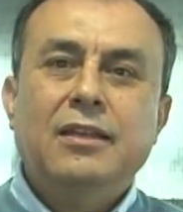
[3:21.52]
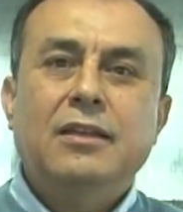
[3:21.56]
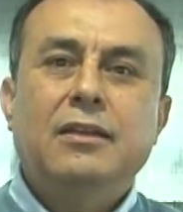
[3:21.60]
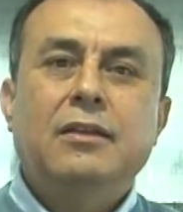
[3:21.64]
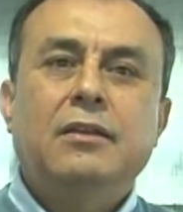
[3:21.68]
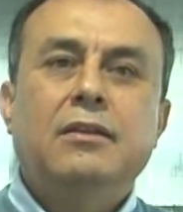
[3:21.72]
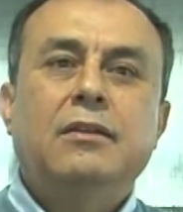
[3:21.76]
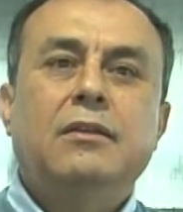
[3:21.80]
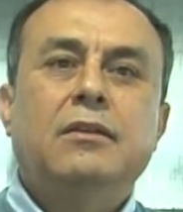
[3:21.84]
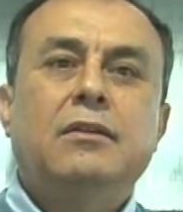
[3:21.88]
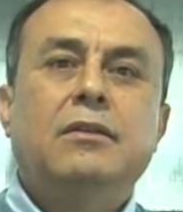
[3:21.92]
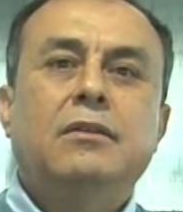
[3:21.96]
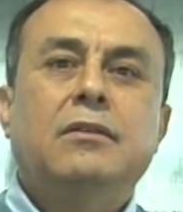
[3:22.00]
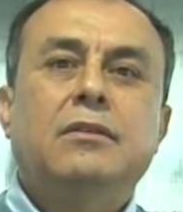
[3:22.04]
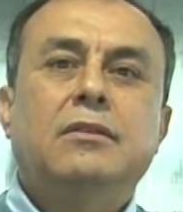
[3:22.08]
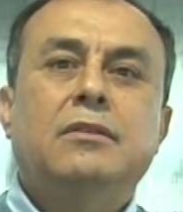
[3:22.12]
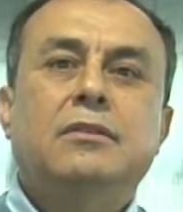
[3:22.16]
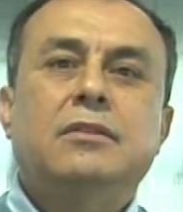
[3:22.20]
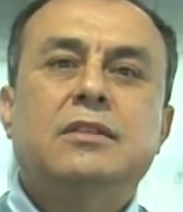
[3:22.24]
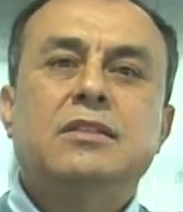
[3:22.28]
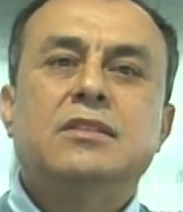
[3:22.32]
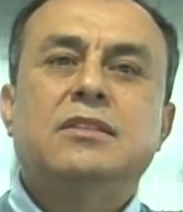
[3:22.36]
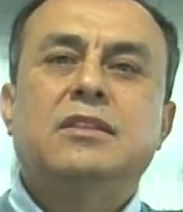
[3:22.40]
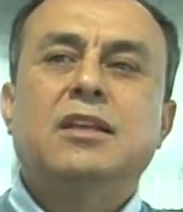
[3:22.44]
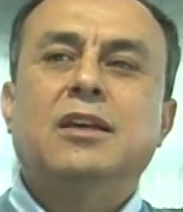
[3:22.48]
آه،
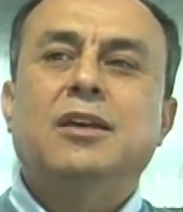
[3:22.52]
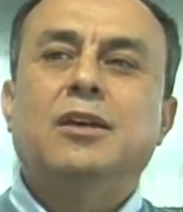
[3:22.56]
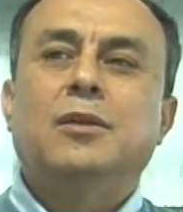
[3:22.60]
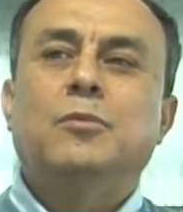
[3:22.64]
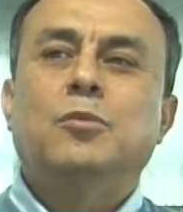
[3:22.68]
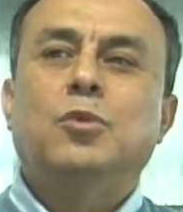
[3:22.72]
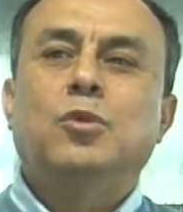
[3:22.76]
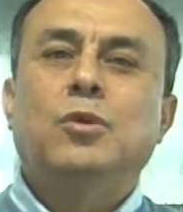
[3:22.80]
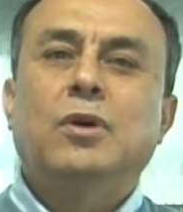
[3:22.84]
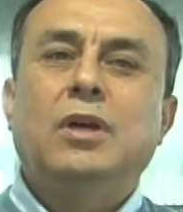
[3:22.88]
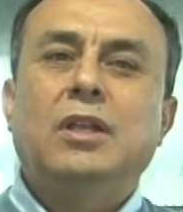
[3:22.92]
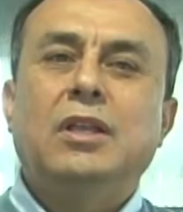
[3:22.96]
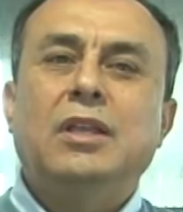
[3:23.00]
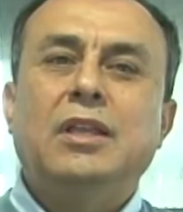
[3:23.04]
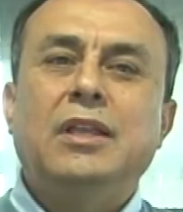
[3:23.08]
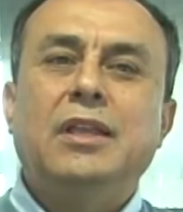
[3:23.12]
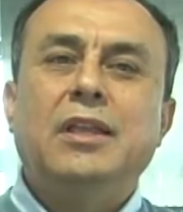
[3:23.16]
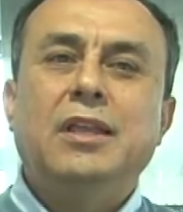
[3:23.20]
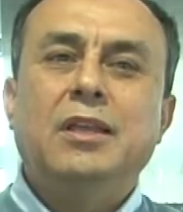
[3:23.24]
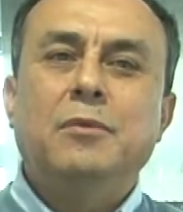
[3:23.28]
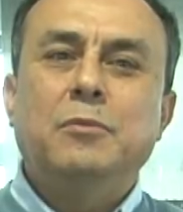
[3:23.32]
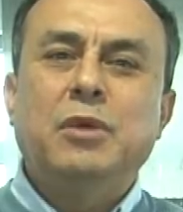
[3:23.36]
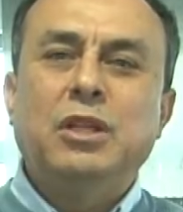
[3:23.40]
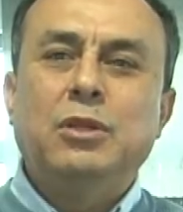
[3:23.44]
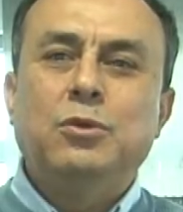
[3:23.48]
تستغربوا اللي
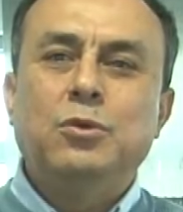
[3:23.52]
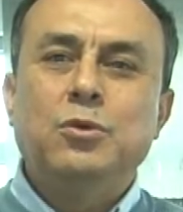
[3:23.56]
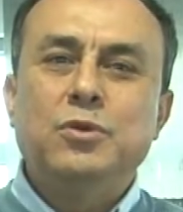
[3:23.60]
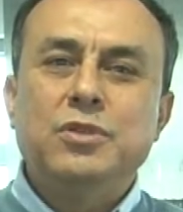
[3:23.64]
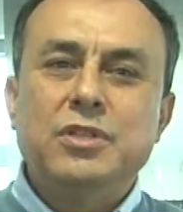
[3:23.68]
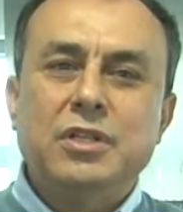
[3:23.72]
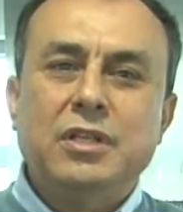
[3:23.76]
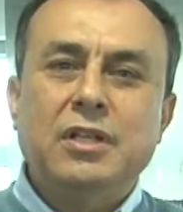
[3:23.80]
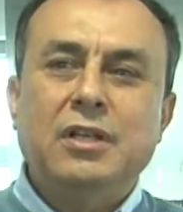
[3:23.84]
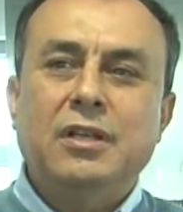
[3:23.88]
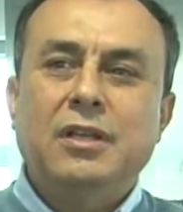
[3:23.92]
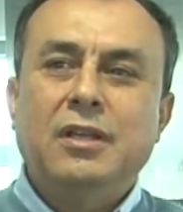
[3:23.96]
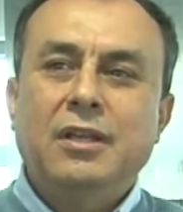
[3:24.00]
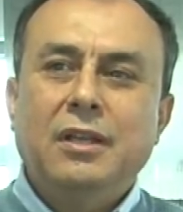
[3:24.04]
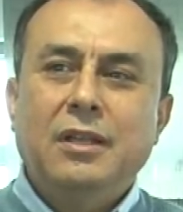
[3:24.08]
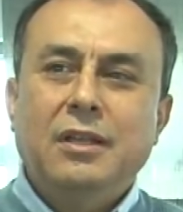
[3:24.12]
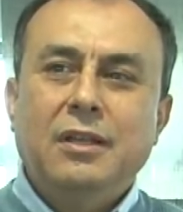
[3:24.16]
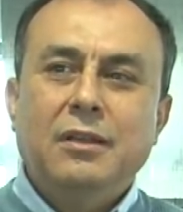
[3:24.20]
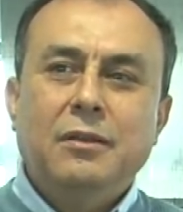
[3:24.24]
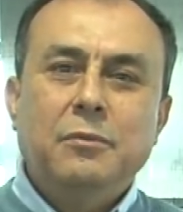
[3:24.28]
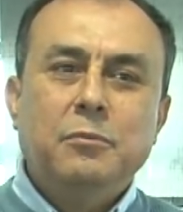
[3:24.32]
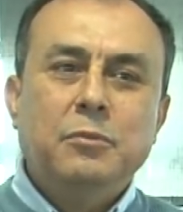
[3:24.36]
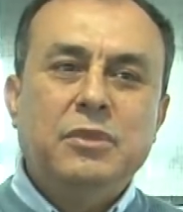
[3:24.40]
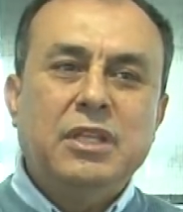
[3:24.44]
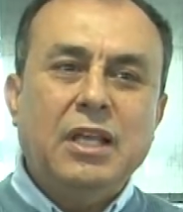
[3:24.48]
هي منتوجة
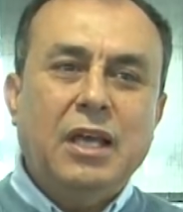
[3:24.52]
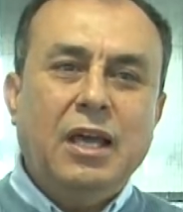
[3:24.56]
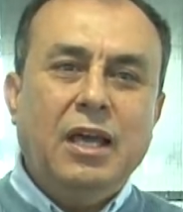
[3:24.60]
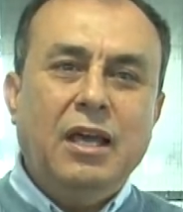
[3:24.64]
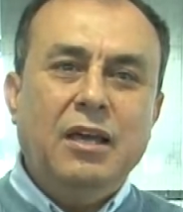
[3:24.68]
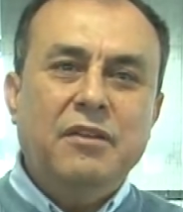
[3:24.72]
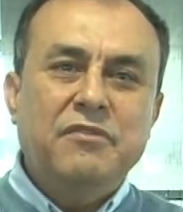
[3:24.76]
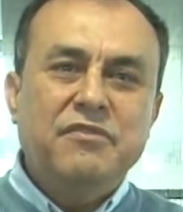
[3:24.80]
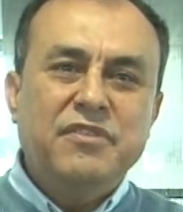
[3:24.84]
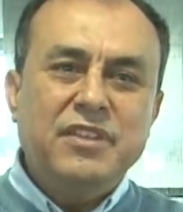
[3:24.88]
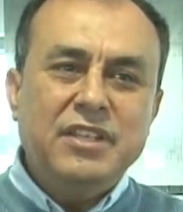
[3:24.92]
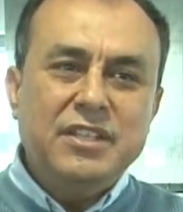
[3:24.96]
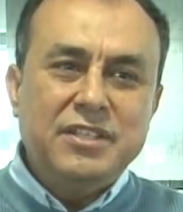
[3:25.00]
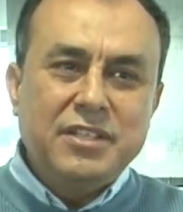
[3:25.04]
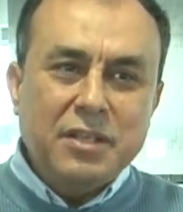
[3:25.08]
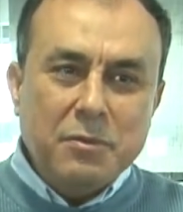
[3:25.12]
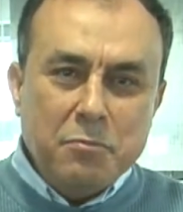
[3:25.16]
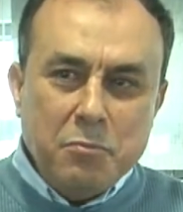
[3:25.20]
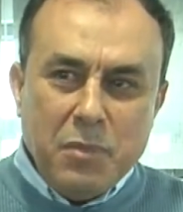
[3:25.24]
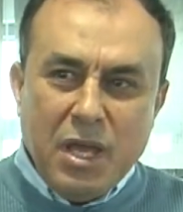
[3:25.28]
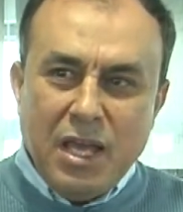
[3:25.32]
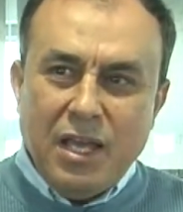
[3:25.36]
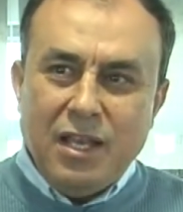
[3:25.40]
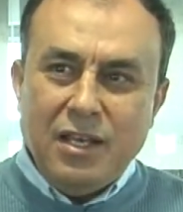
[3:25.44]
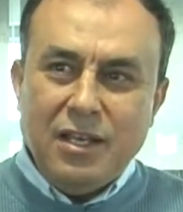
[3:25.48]
متاعها في
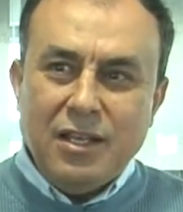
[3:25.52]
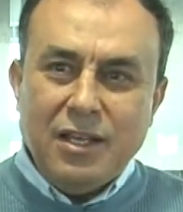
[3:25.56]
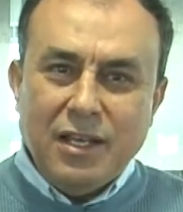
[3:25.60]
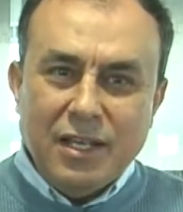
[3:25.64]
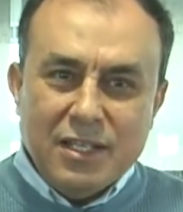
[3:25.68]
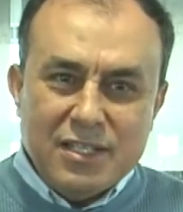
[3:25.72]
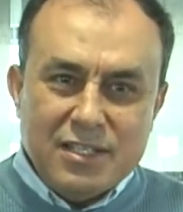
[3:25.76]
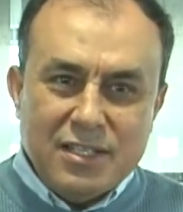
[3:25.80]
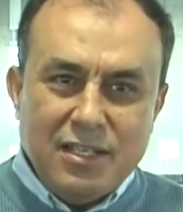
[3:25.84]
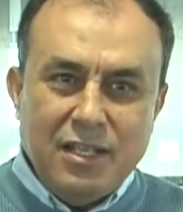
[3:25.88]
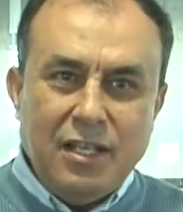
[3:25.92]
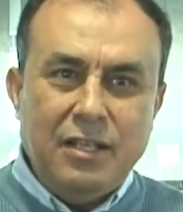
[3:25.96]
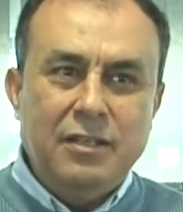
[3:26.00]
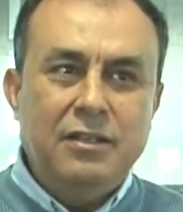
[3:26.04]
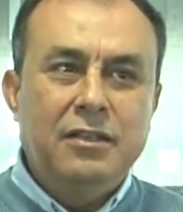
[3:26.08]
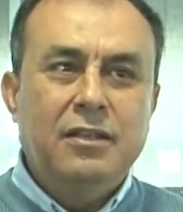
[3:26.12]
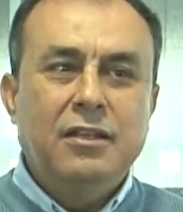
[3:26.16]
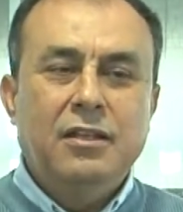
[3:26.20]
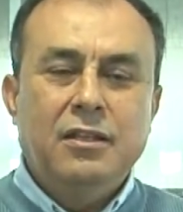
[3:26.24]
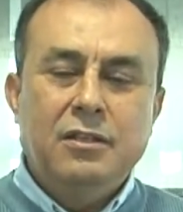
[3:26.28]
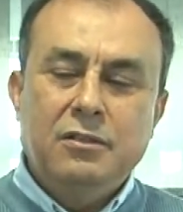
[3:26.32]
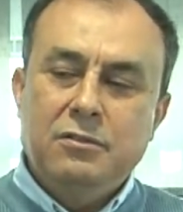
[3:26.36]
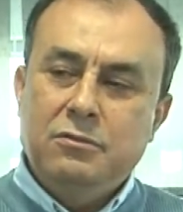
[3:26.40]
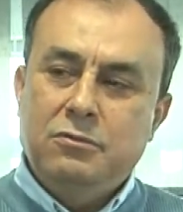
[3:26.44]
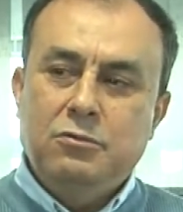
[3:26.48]
جمال أصلاً
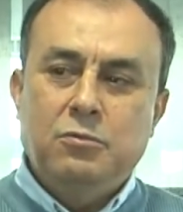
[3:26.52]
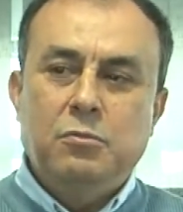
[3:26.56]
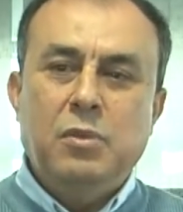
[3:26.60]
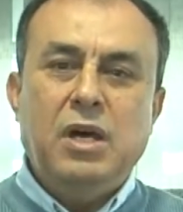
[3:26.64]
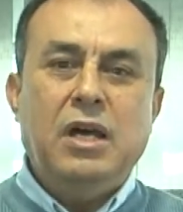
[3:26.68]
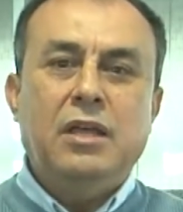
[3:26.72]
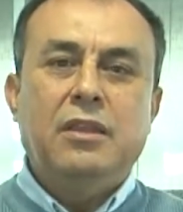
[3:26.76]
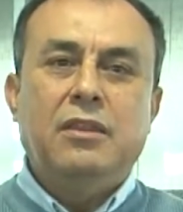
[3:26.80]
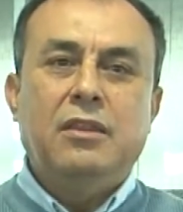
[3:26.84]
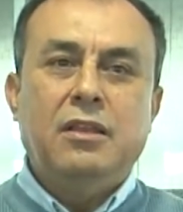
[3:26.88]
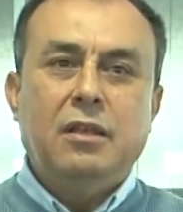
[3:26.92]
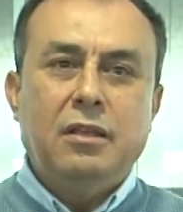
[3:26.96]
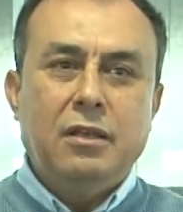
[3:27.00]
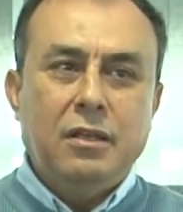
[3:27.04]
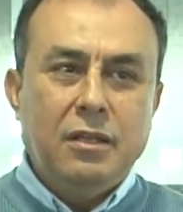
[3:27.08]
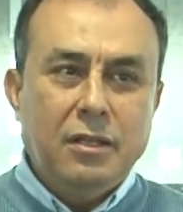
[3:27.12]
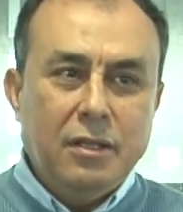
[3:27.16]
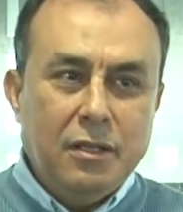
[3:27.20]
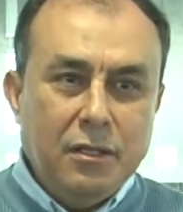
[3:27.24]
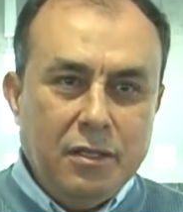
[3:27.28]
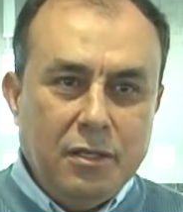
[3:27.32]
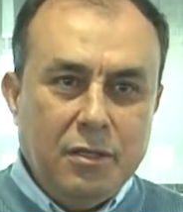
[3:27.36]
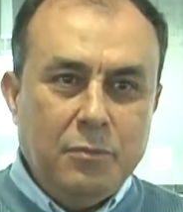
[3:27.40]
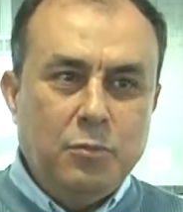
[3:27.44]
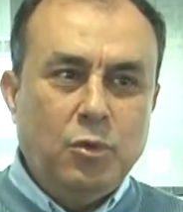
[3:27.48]
وبعض
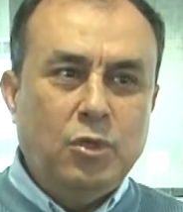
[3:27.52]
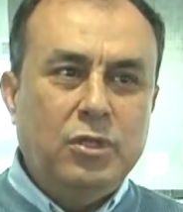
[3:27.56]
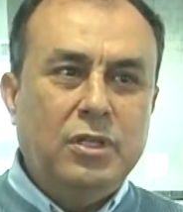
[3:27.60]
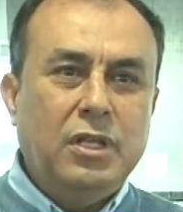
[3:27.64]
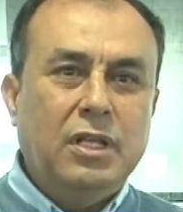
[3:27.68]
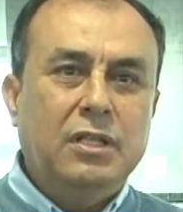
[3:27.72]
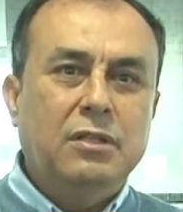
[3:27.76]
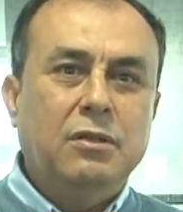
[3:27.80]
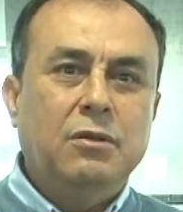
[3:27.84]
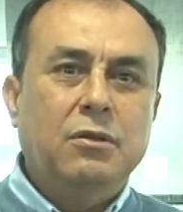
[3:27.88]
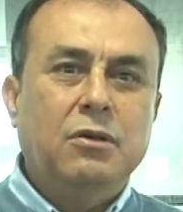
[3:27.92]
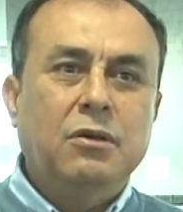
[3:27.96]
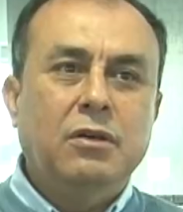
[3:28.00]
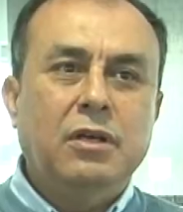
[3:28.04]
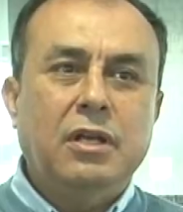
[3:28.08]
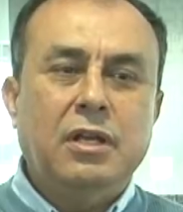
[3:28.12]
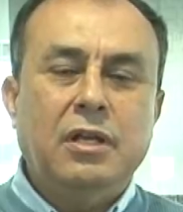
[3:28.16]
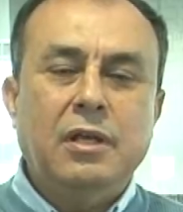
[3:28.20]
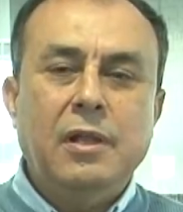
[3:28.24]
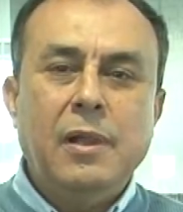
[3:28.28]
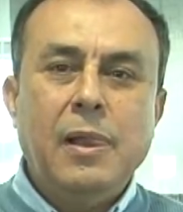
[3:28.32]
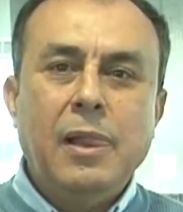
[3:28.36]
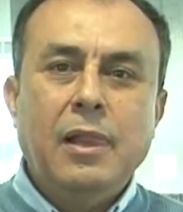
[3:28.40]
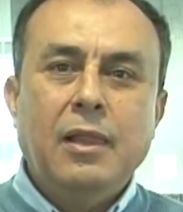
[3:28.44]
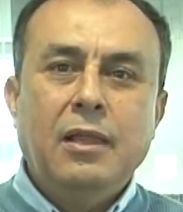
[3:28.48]
البلدان
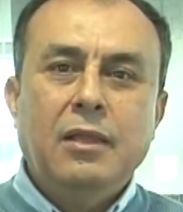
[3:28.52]
الأخرى